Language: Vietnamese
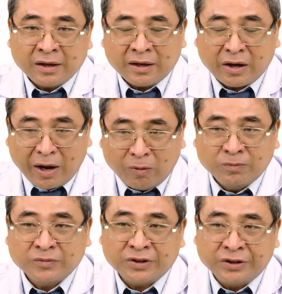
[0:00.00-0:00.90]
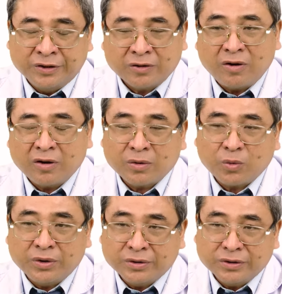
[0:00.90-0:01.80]
lao động, thì nó có cái
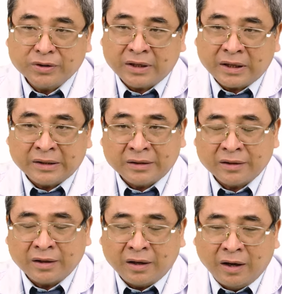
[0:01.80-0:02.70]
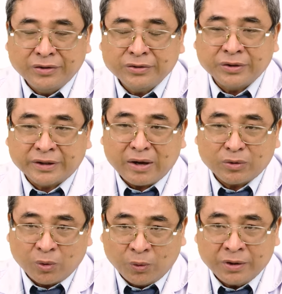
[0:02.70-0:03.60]
khuynh hướng là ở những người cao
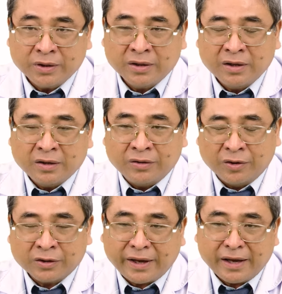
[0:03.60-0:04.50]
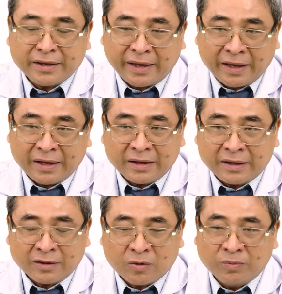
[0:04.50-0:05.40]
tuổi, những cái té nhẹ
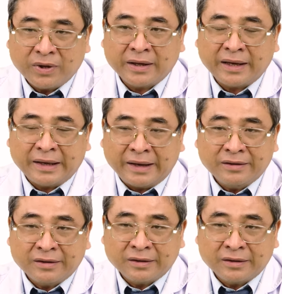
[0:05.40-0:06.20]
nó cũng thể gây